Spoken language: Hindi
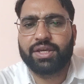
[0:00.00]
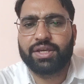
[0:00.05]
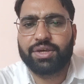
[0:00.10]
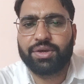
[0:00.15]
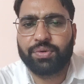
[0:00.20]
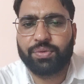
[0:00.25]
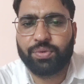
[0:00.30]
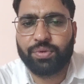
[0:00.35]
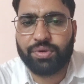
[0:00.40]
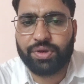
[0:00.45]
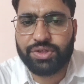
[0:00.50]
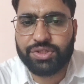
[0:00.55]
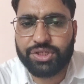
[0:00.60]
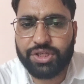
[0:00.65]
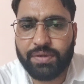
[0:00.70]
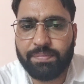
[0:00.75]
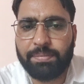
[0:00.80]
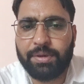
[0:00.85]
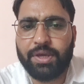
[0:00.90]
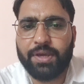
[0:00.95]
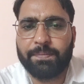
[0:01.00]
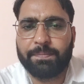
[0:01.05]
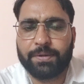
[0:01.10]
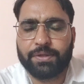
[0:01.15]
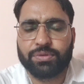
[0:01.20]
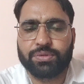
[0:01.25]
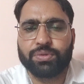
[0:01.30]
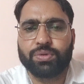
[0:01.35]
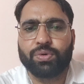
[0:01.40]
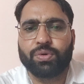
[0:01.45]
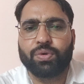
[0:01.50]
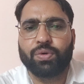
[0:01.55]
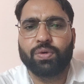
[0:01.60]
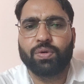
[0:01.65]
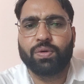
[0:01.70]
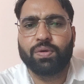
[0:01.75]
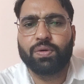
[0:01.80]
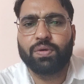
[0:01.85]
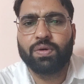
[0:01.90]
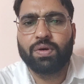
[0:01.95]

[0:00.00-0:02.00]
कि किसी भी पशु को